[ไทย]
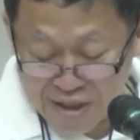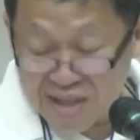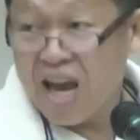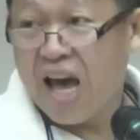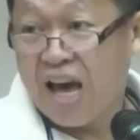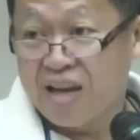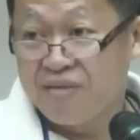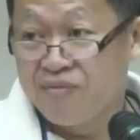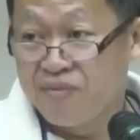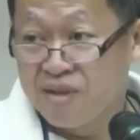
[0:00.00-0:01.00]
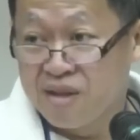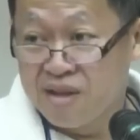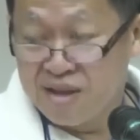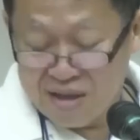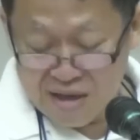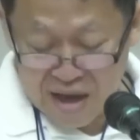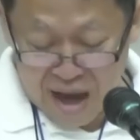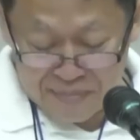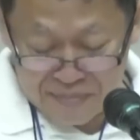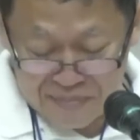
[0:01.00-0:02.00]
ยอมรับว่าถือครองหุ้น
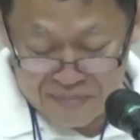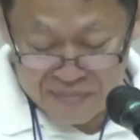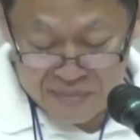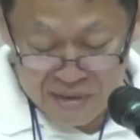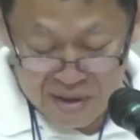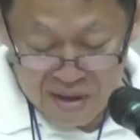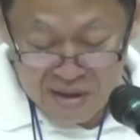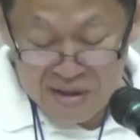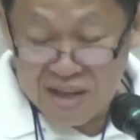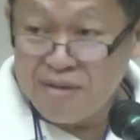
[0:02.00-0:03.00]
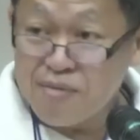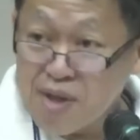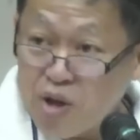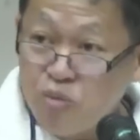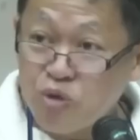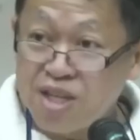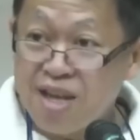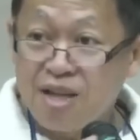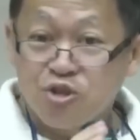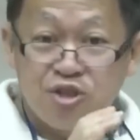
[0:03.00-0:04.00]
นี้จริงแต่ถ้าขา